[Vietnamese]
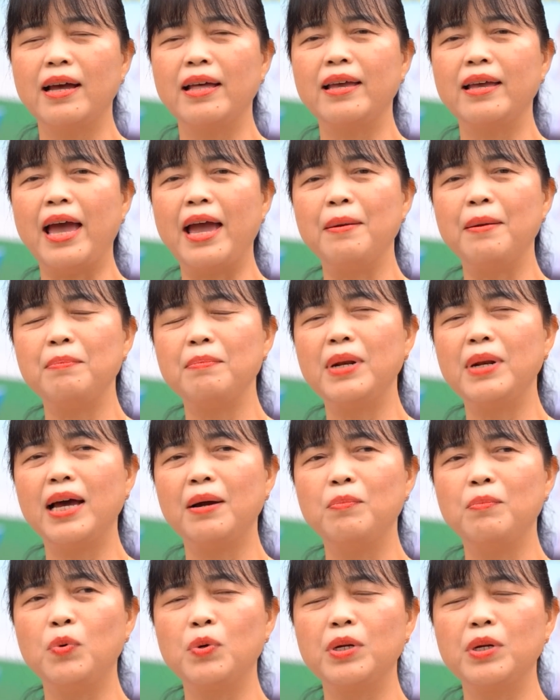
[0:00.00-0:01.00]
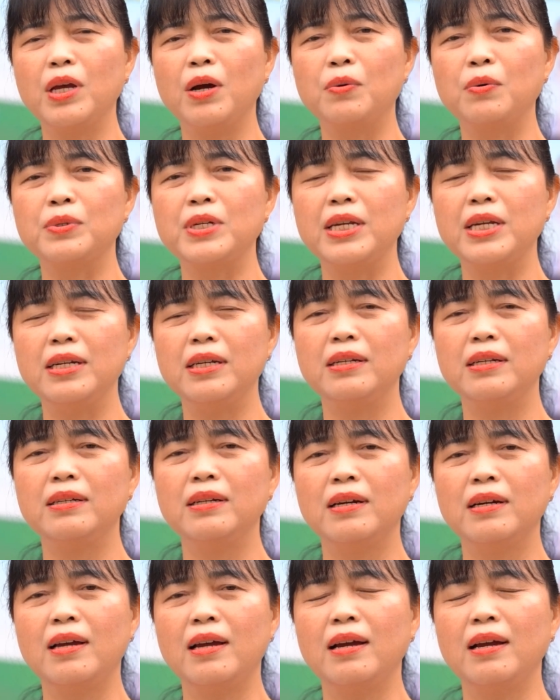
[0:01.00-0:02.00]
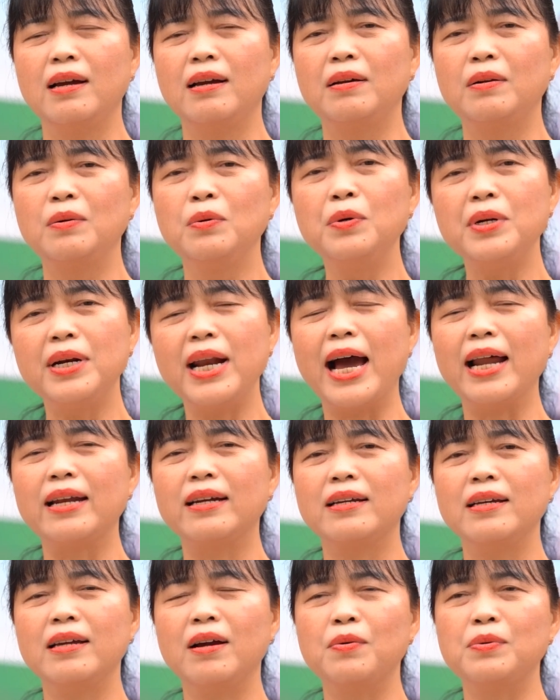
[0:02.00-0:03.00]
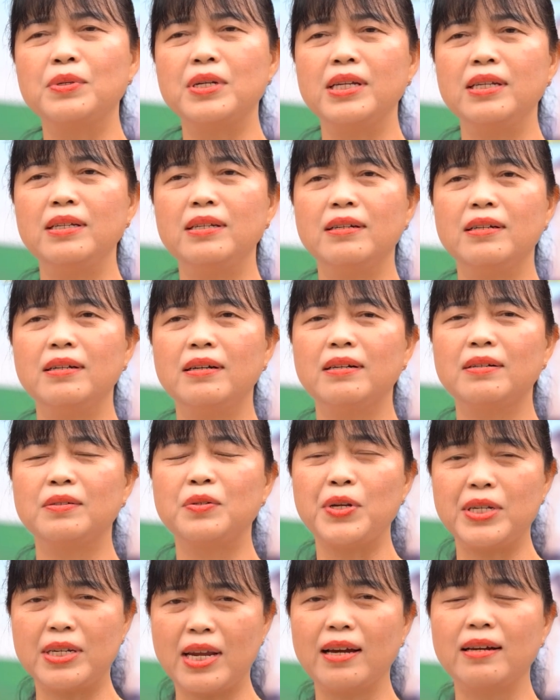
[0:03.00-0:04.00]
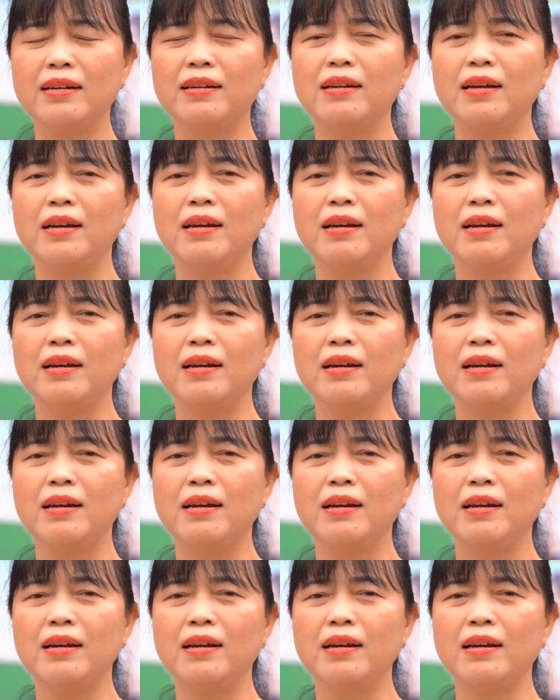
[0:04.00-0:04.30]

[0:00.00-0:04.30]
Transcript: Thì em là một cái học sinh luôn đạt cái học sinh xuất sắc,